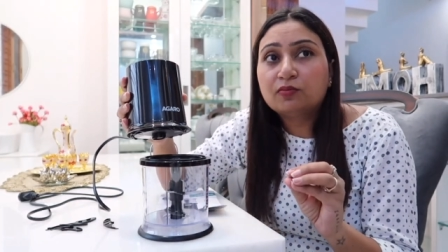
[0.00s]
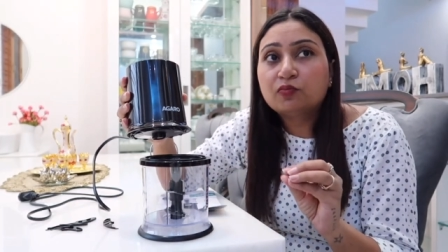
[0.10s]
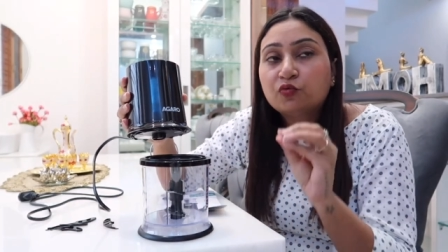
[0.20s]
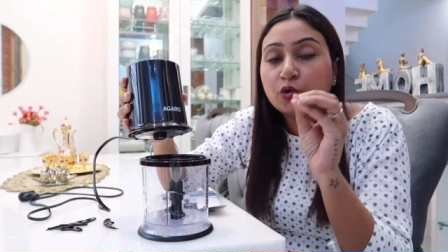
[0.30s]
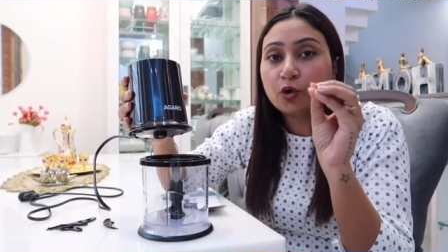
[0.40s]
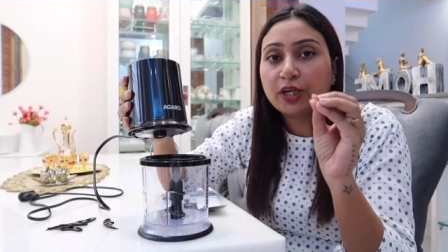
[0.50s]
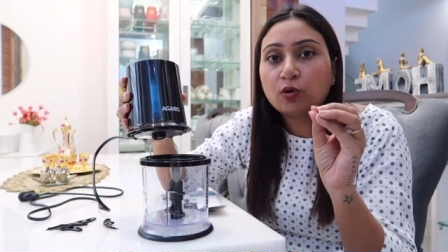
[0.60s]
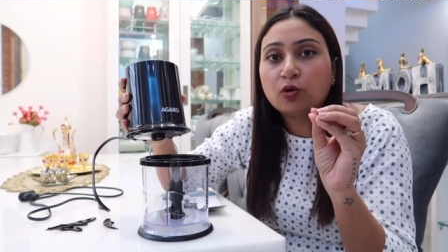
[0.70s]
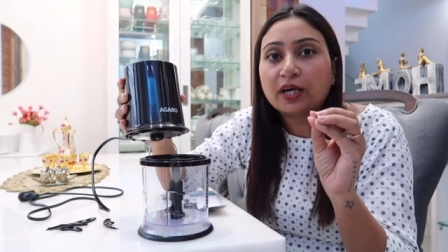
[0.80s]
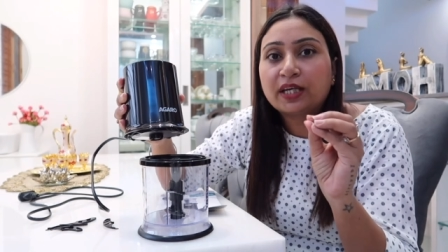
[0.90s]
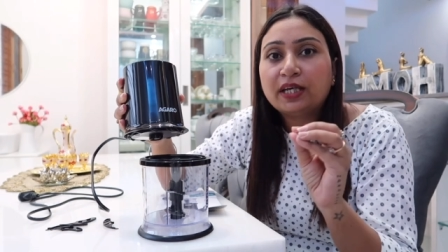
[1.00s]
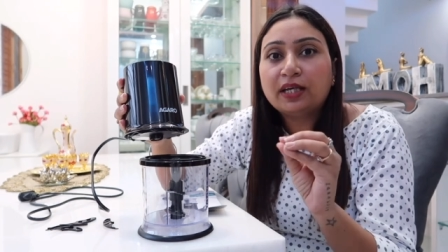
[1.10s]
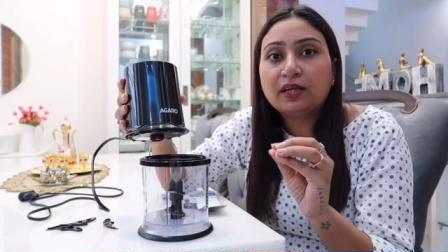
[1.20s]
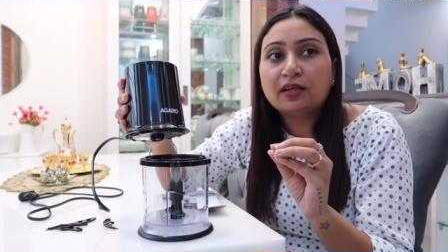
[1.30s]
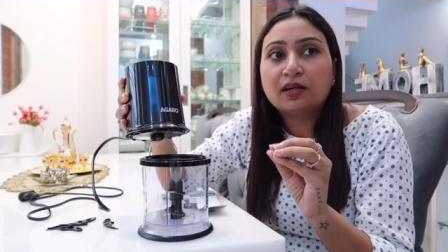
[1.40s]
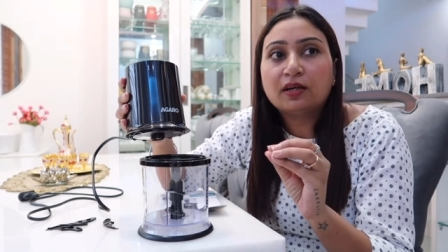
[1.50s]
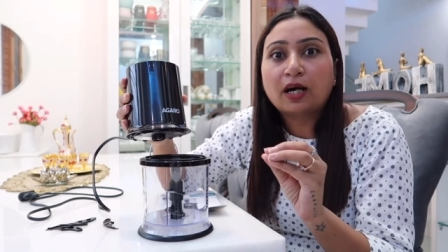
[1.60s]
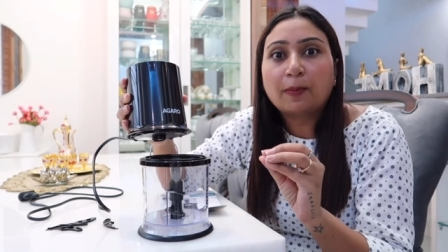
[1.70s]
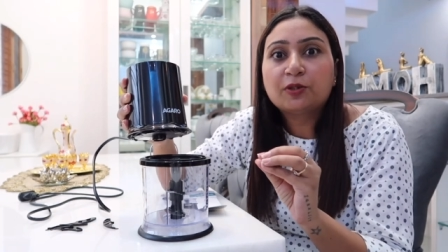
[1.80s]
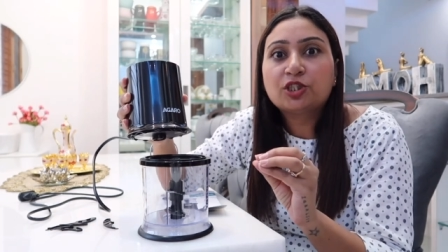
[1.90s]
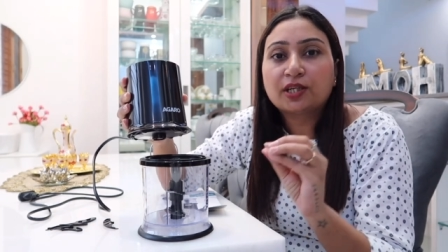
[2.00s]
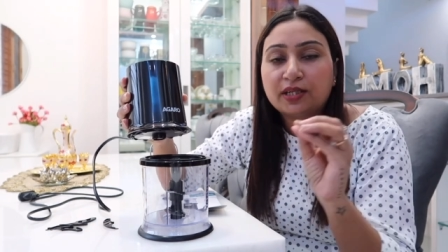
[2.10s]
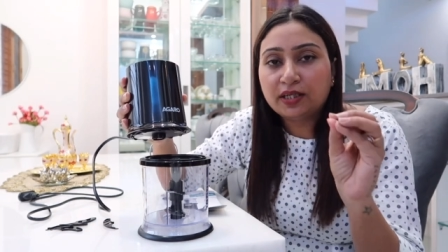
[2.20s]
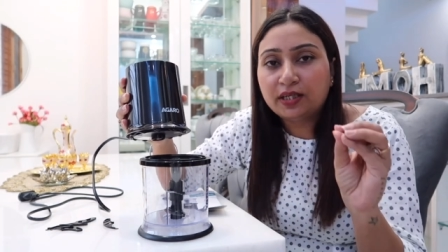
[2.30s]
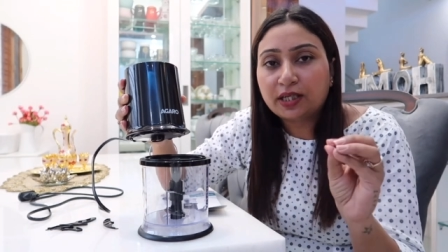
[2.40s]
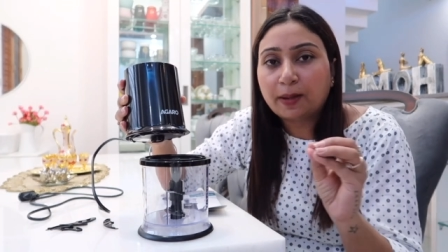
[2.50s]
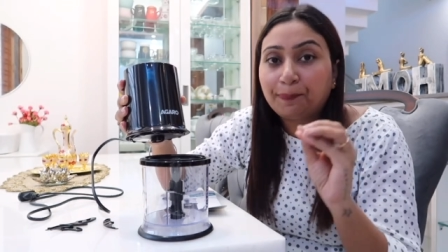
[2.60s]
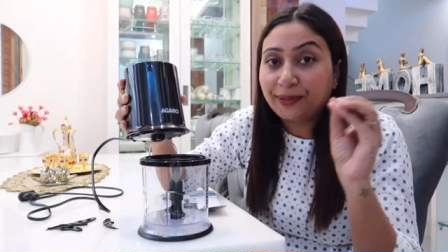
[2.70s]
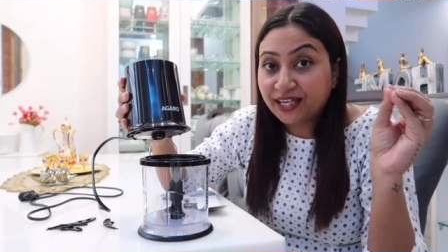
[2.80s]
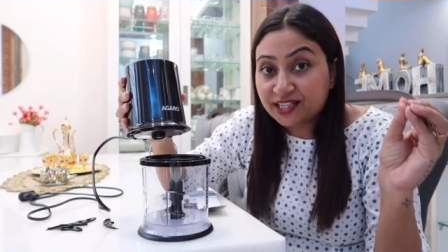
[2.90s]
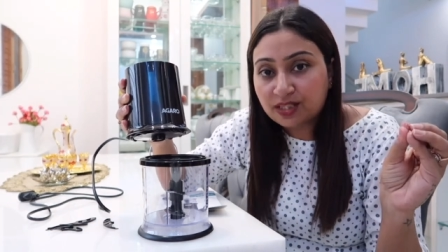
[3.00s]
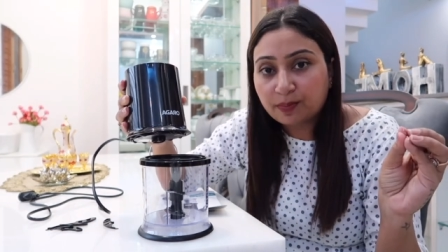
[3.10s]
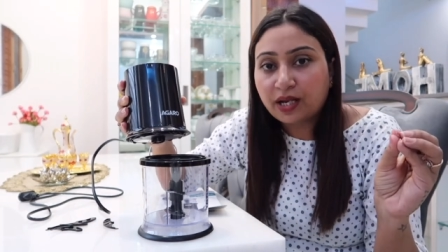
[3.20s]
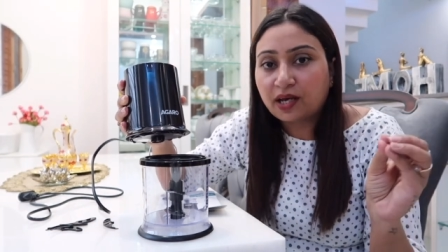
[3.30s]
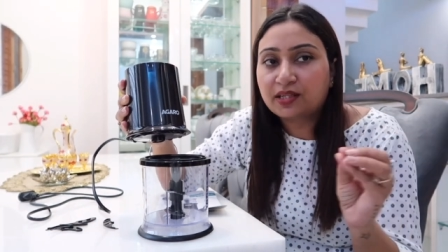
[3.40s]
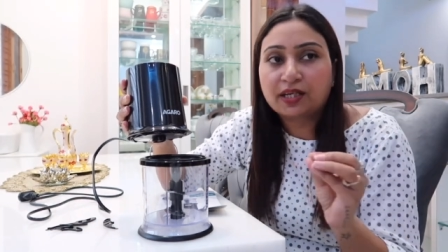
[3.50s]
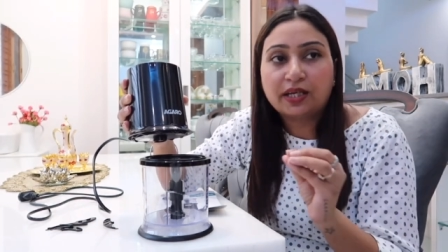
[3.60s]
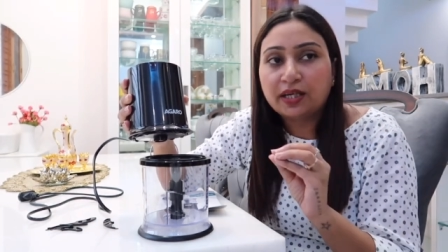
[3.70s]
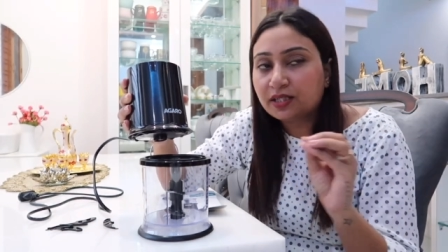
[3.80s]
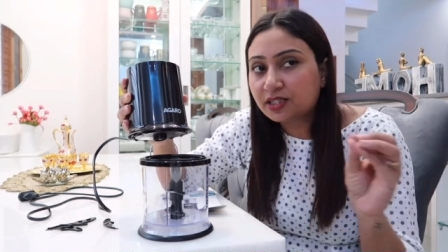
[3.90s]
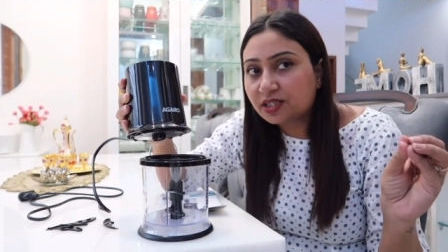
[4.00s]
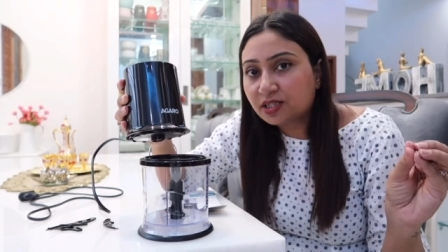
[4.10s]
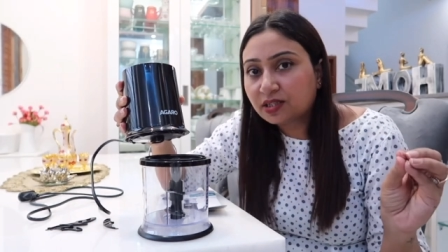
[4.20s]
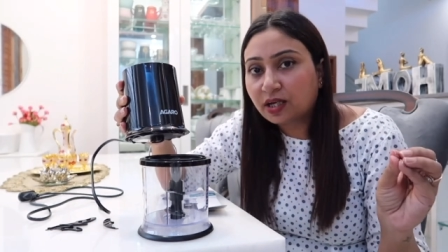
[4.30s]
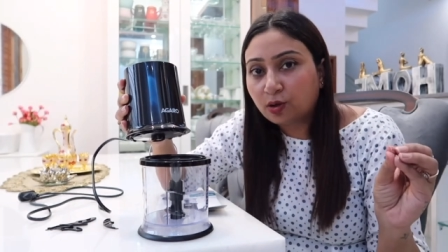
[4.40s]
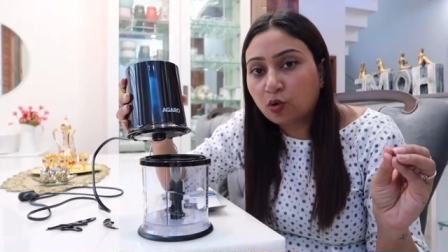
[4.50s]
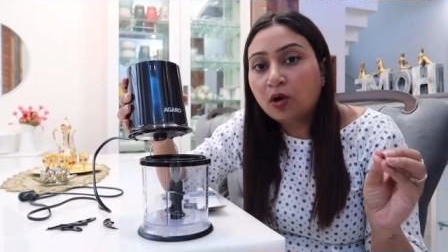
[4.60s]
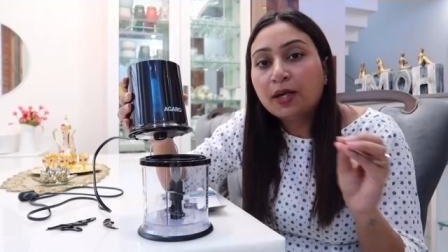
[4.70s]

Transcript: वो नहीं होगा कि आप चटनी या पेस्ट बना सकेंगे किसी चीज़ का नो